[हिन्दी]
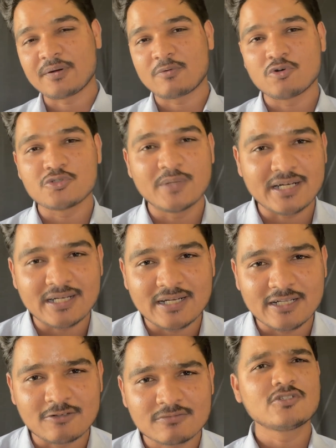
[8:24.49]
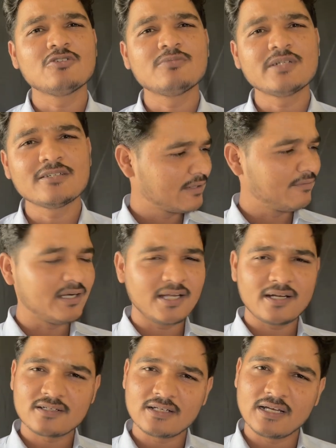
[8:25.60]
फिर रोज में ट्रेड ले रहा हूँ क्यों भाई विल
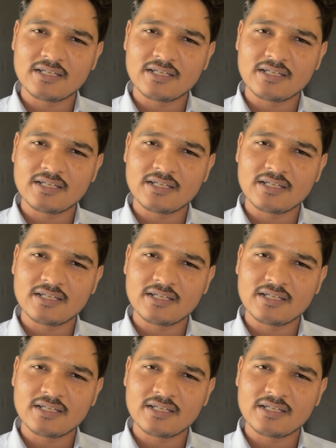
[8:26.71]
टेक